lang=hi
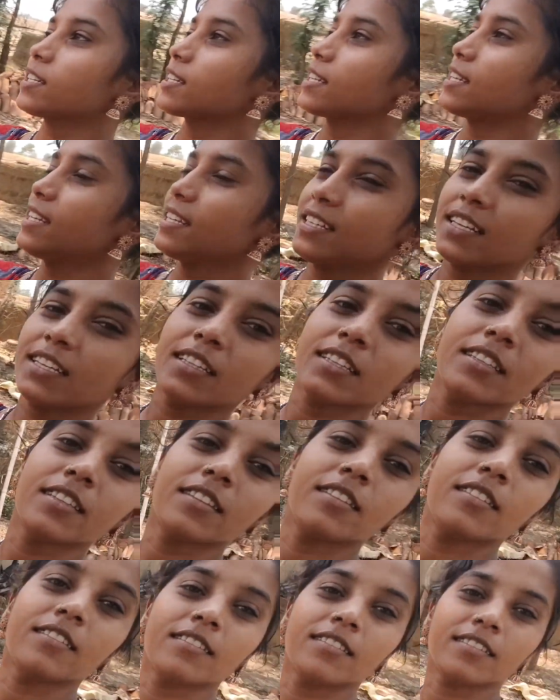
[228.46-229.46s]
कि इधर
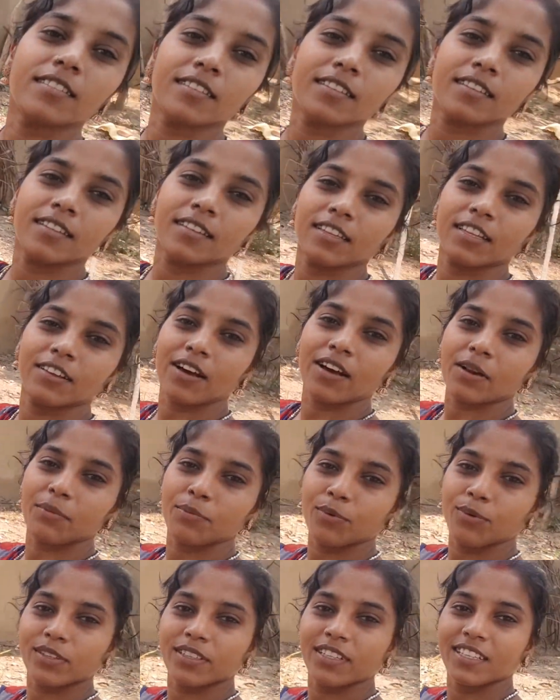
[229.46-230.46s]
दीवार
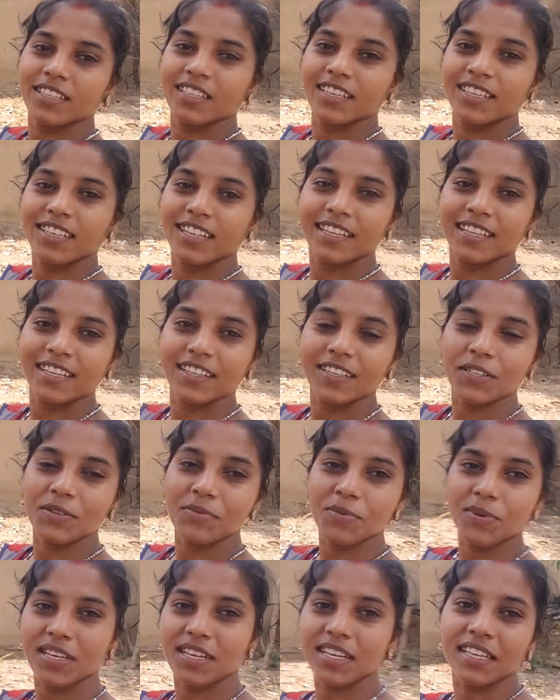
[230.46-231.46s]
फोड़ देने के लिए
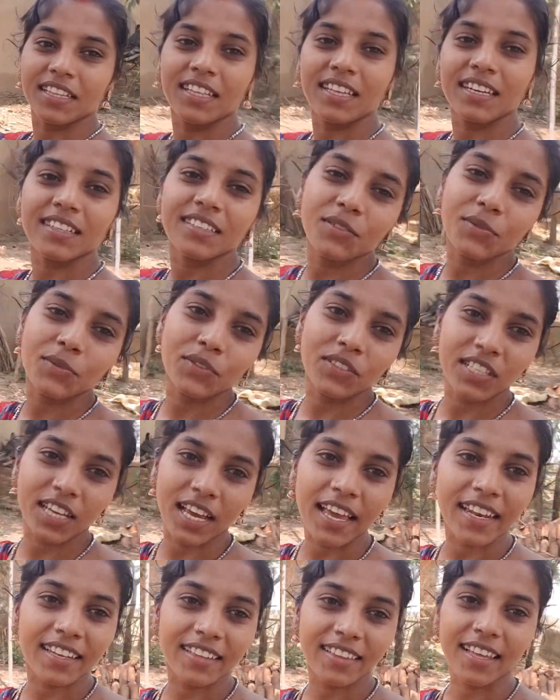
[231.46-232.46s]
क्योंकि इधर जो
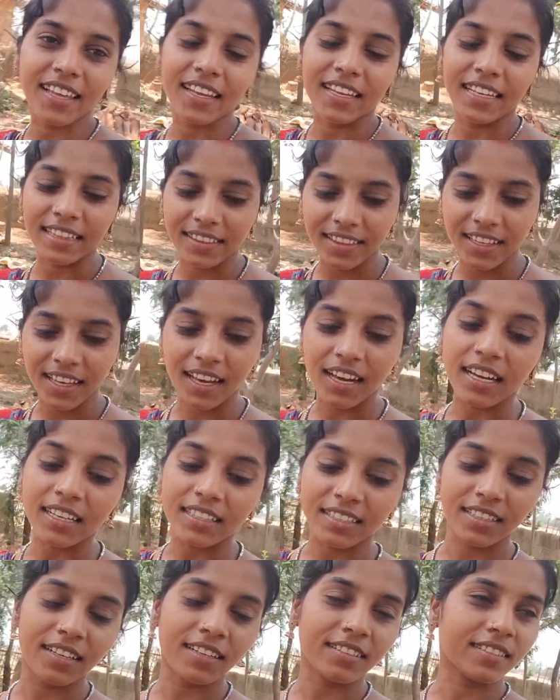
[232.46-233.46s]
छाया रहता है इतना
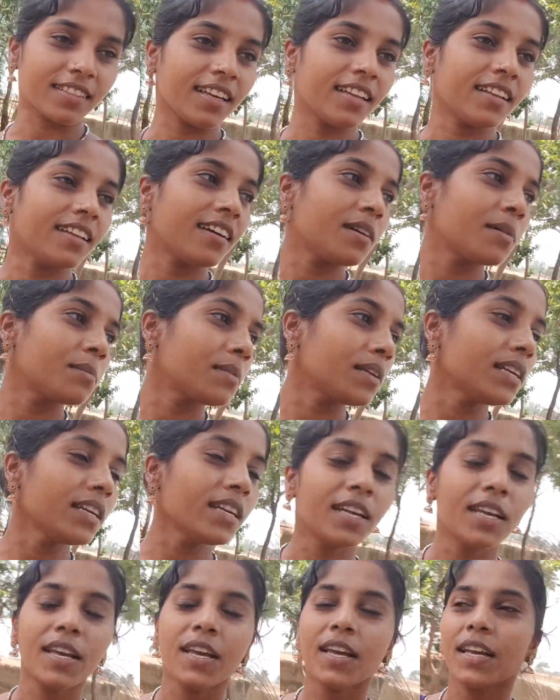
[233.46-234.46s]
अच्छा लगता है ना हमें
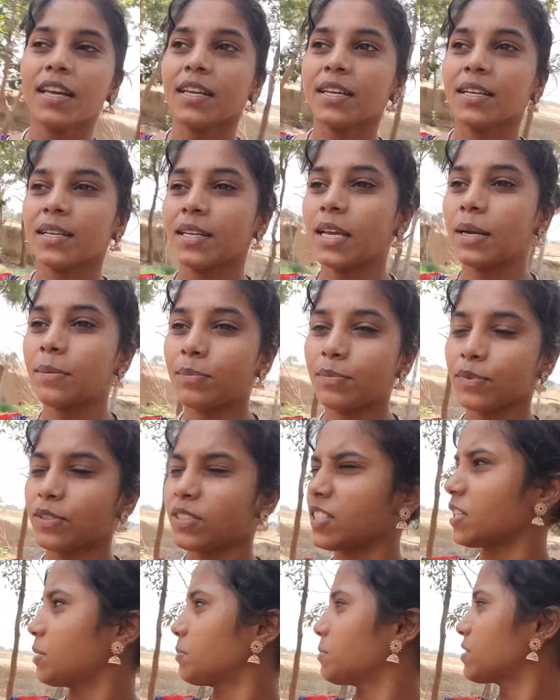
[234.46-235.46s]
कि आप
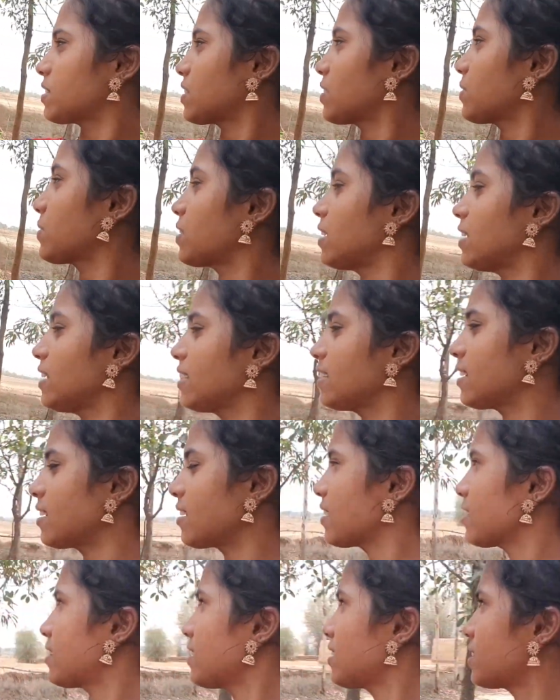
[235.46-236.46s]
पूछिए मत क्योंकि इधर
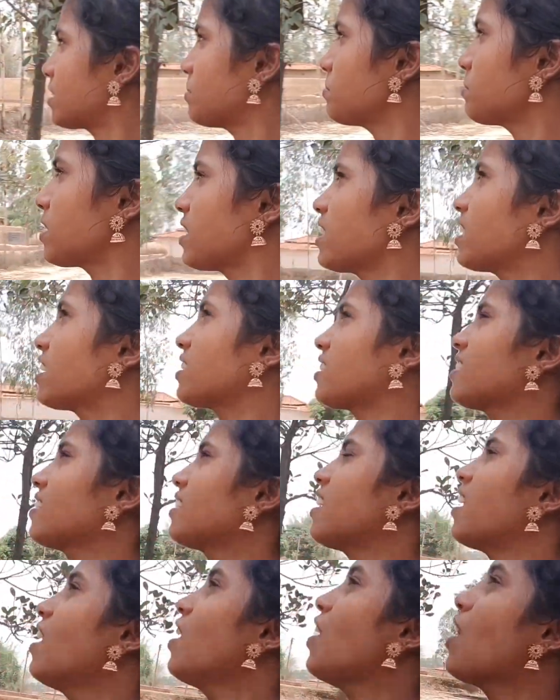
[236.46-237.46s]
रहता है एकदम ठंडा
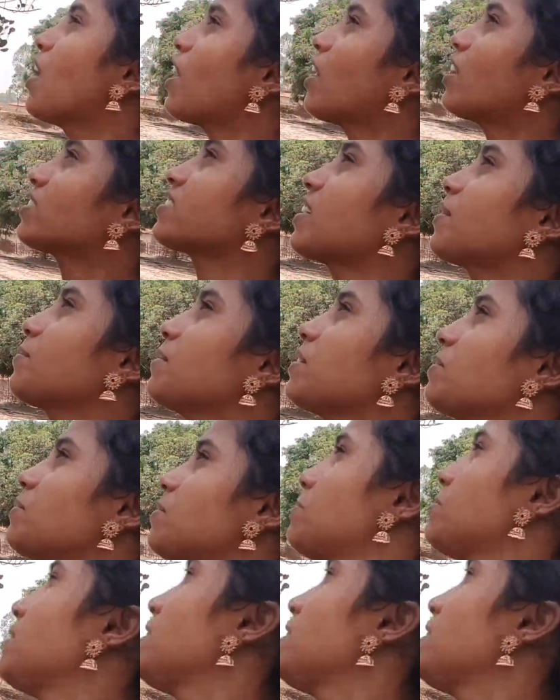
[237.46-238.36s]
ठंडा और सामने में